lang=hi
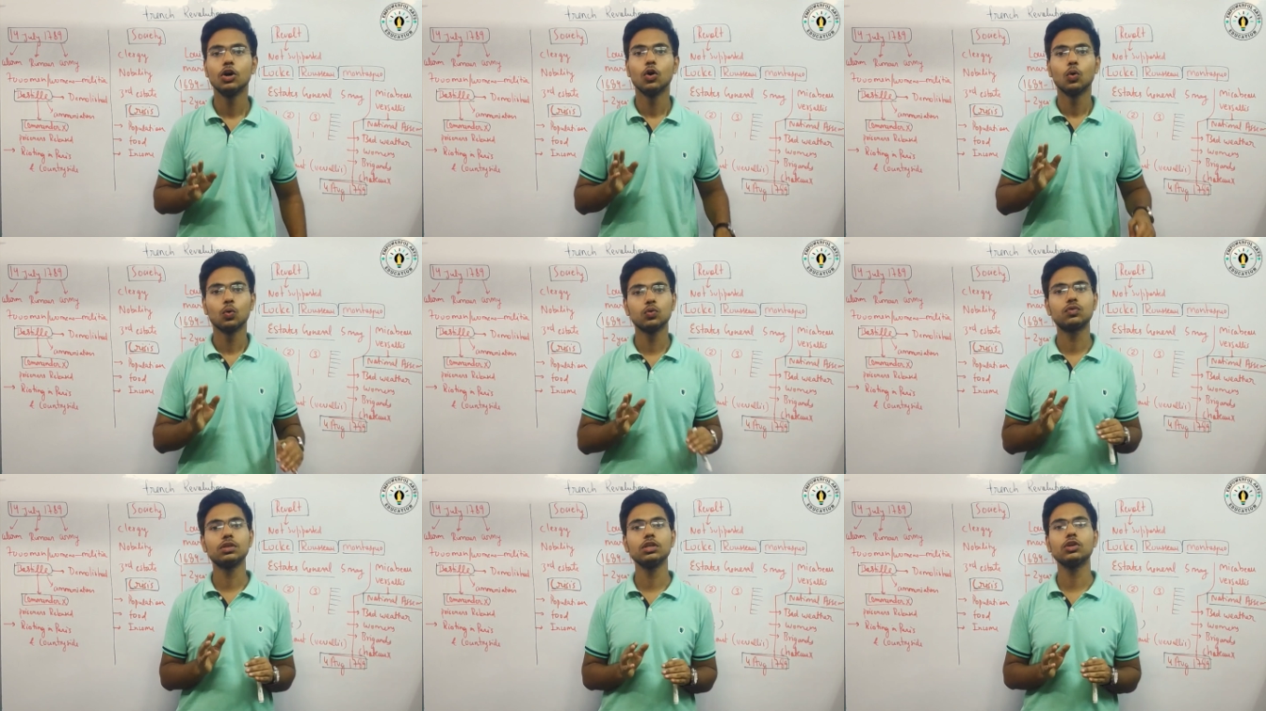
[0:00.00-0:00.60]

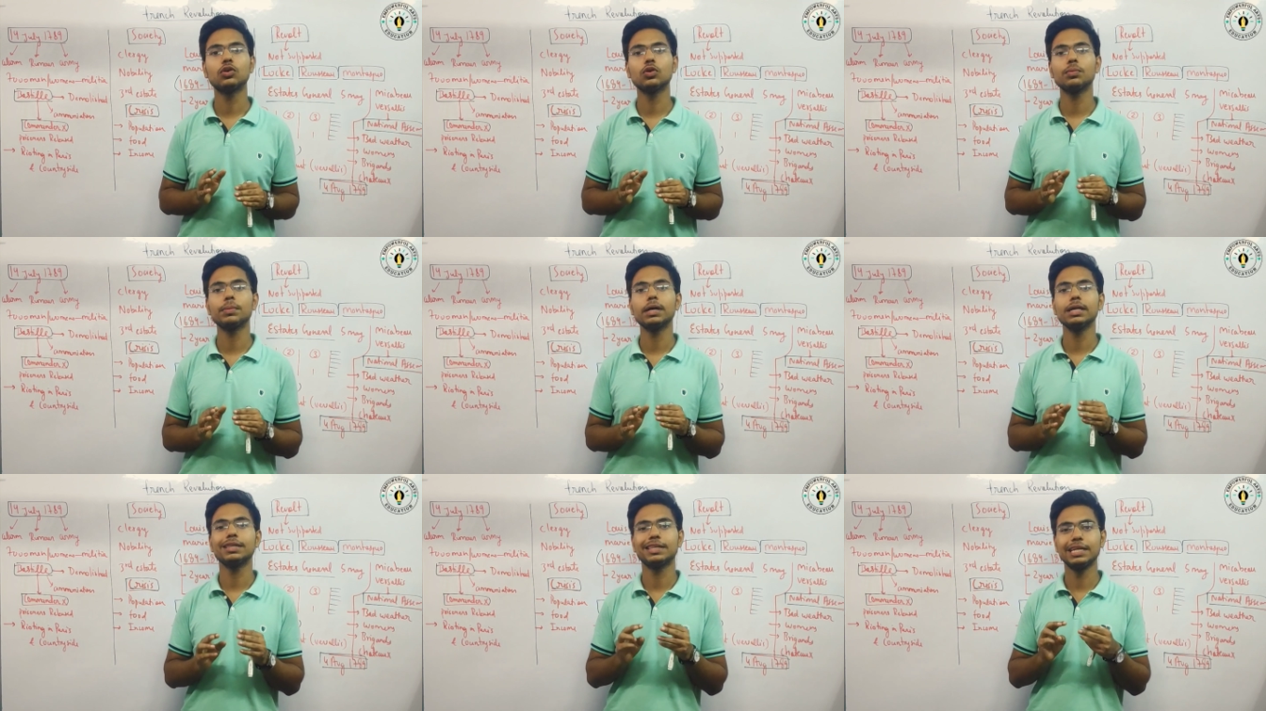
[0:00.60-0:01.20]
उसी को मैं
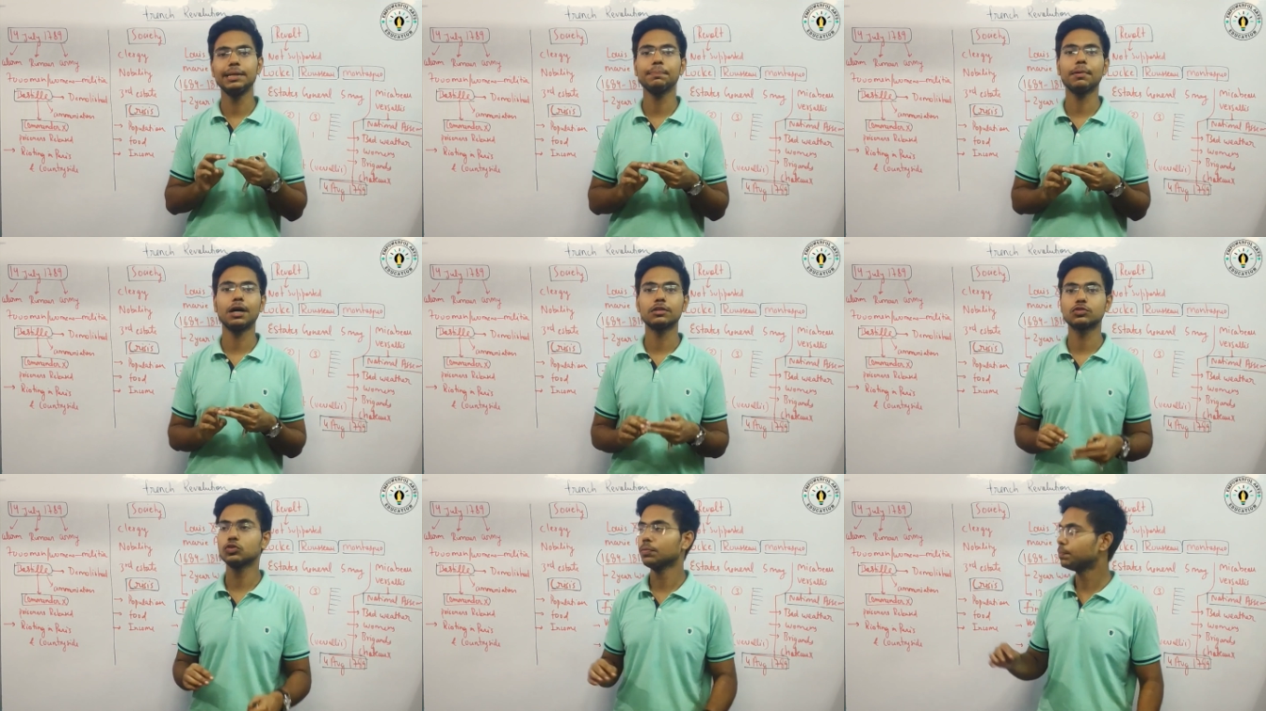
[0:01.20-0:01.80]
तीन पार्ट्स
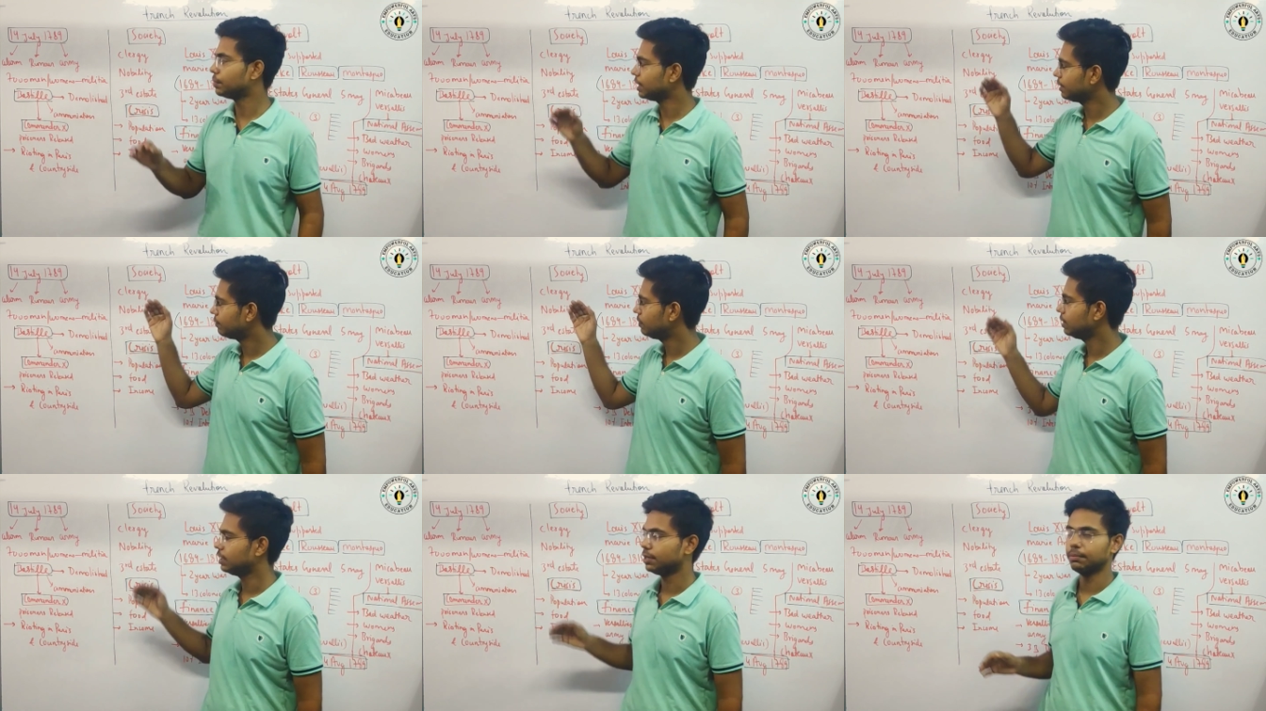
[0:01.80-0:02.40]
को
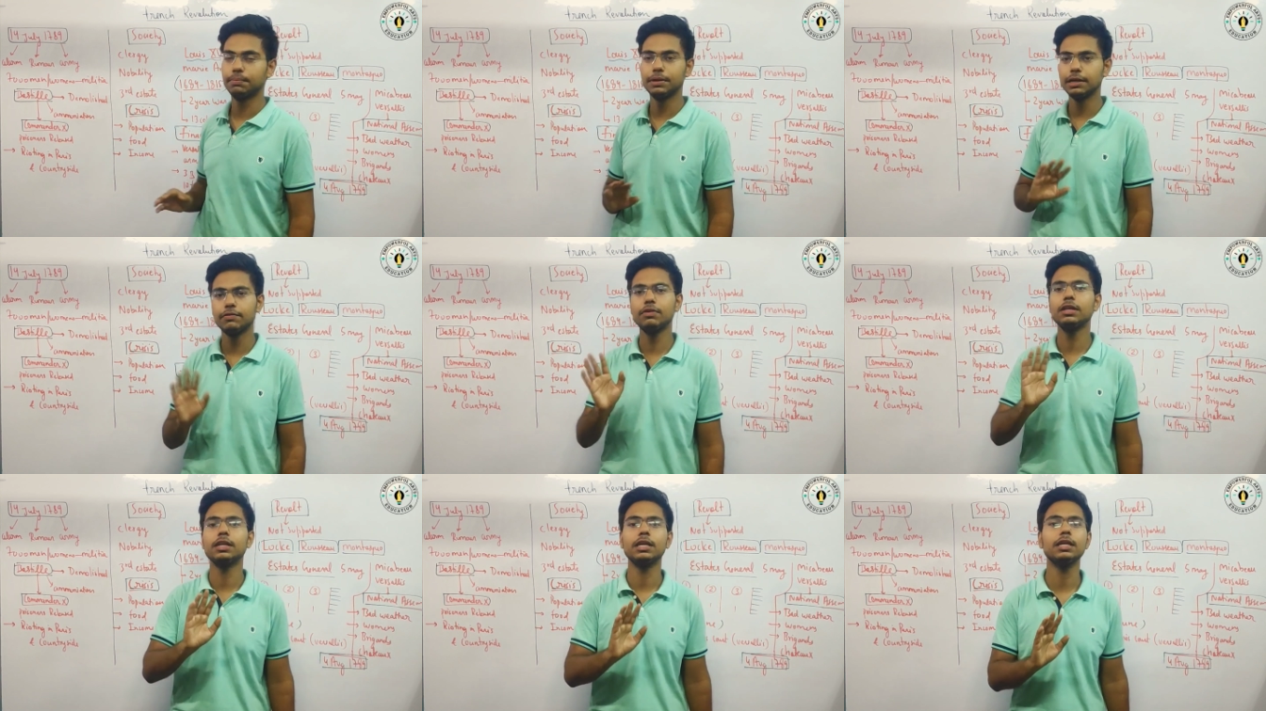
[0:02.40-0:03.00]
ब्रीफली ब्रीफली
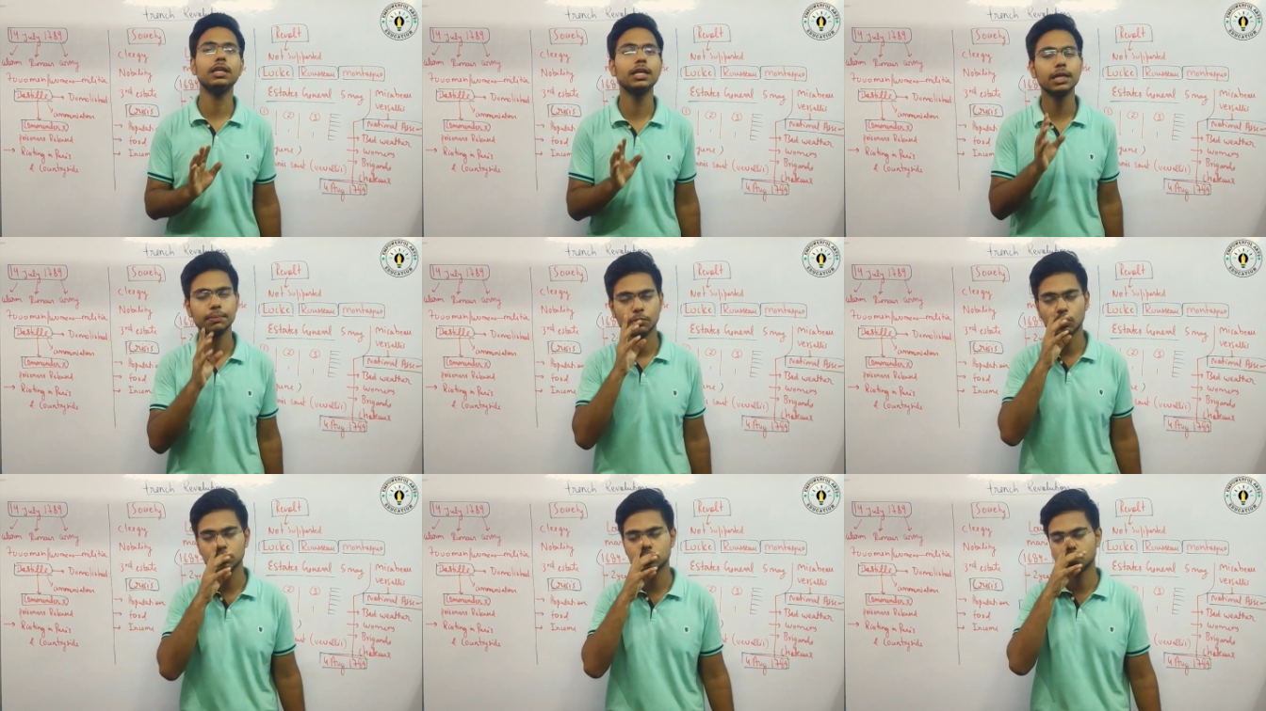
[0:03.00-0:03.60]
नहीं लेकिन
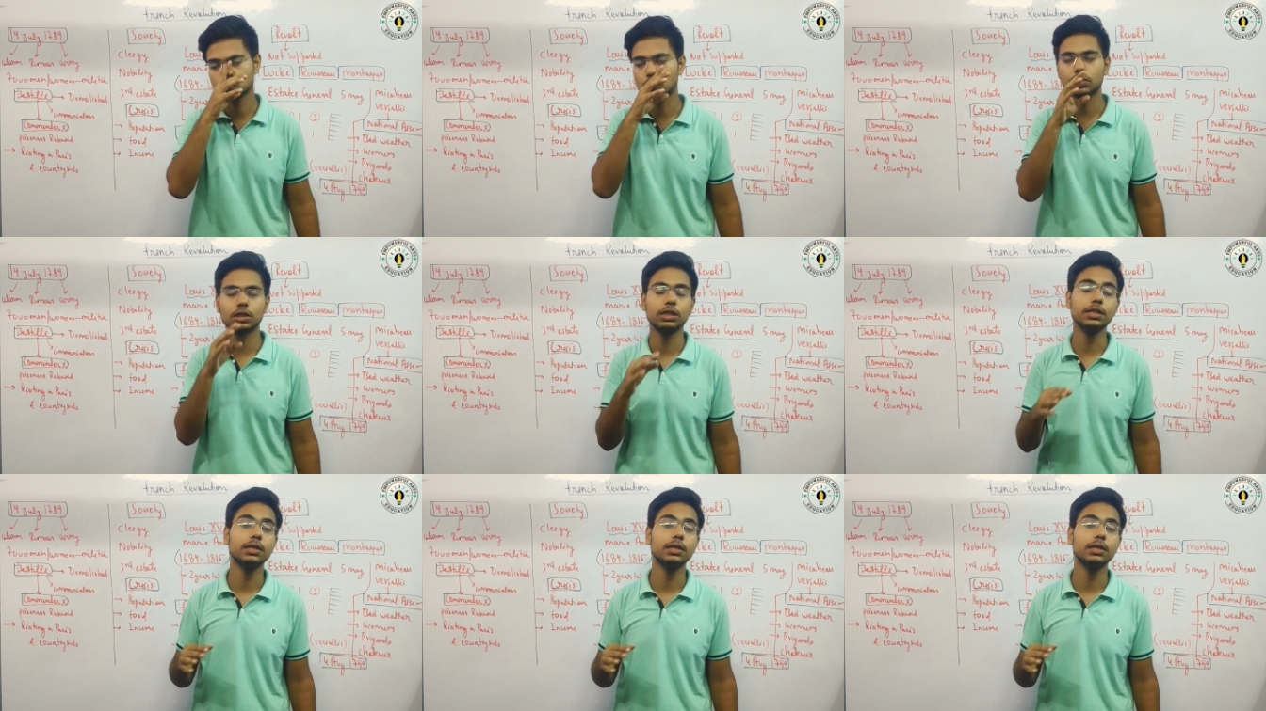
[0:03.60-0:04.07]
बहुत शॉर्टली